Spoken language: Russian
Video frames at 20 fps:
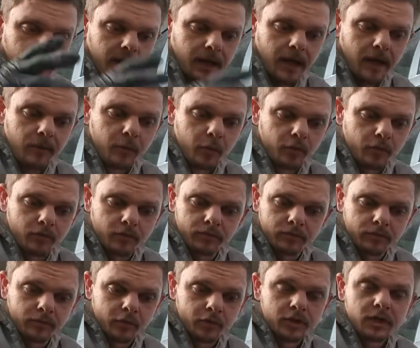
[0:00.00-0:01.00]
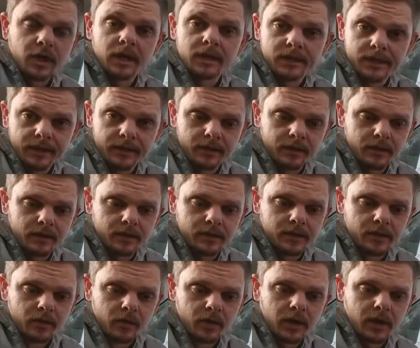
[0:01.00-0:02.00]
Кому нужна, кстати,
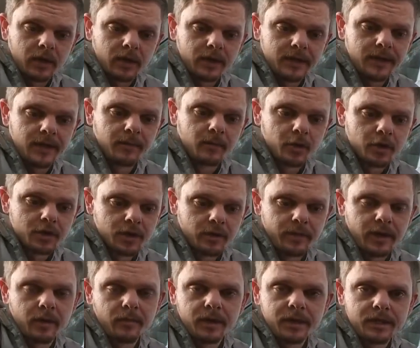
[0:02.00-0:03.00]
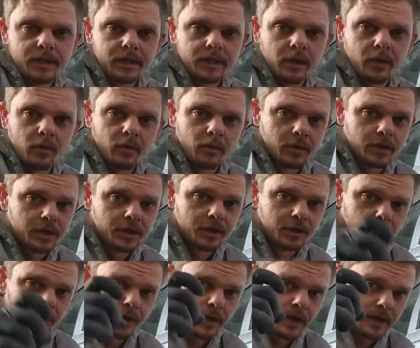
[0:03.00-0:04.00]
ссылка, где можно приобрести такую
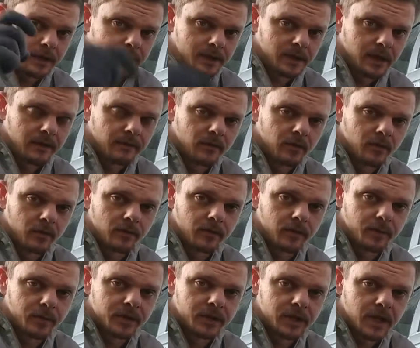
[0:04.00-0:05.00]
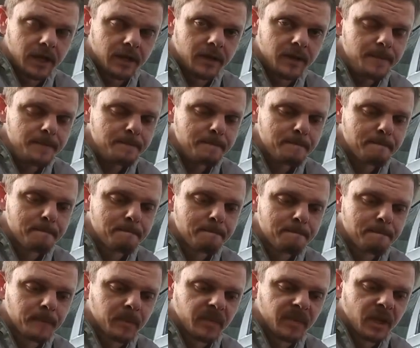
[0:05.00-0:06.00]
машинку, я оставлю в описании.
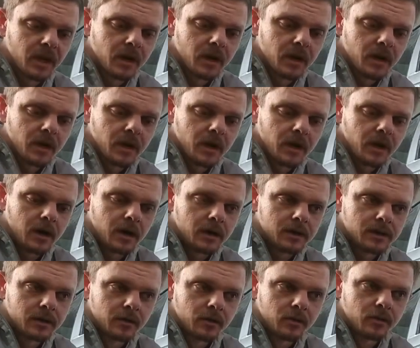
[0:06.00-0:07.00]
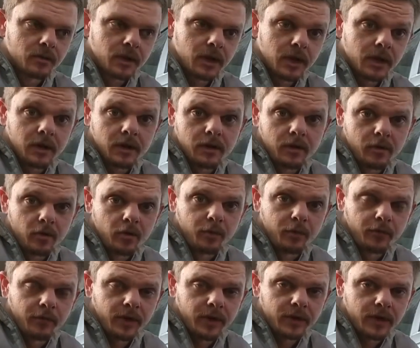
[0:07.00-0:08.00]
А, ссылку на их
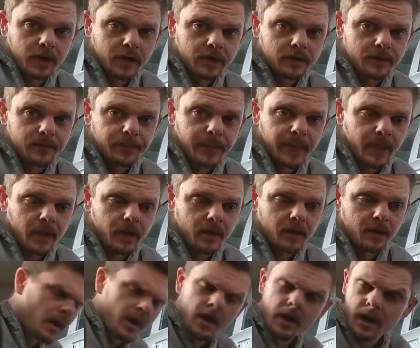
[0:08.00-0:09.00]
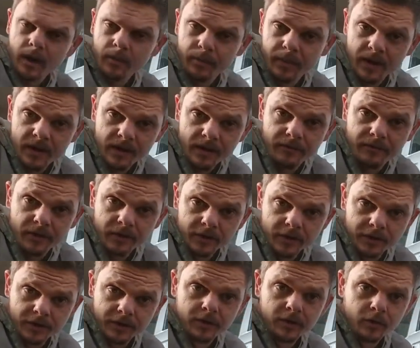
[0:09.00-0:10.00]
группу ВКонтакте. Э, компания
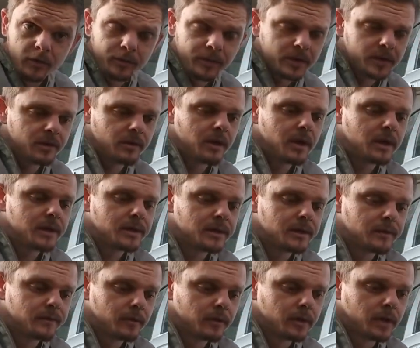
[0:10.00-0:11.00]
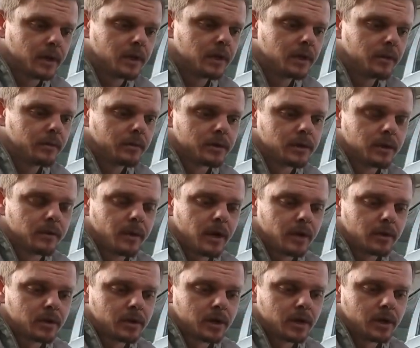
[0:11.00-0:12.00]
Finishing Group называется. Вот они
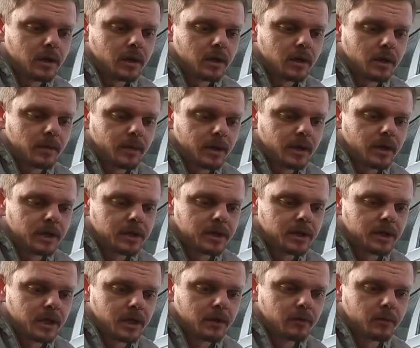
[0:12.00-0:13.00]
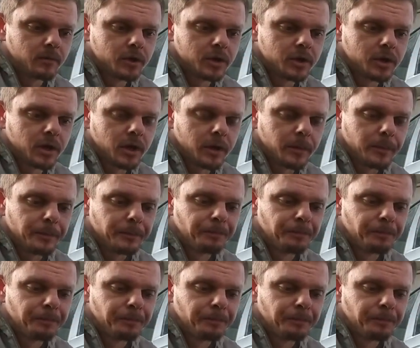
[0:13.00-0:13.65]
занимаются э, продажей таких вот машинок.